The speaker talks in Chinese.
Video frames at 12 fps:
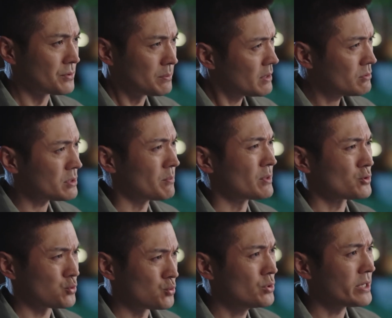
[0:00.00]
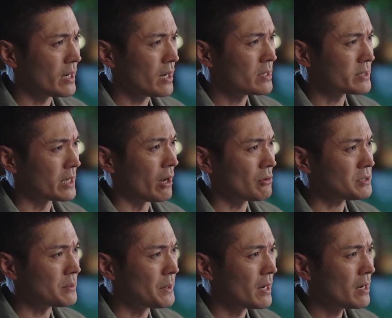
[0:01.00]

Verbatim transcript: 政府一般怎么处理啊？你了解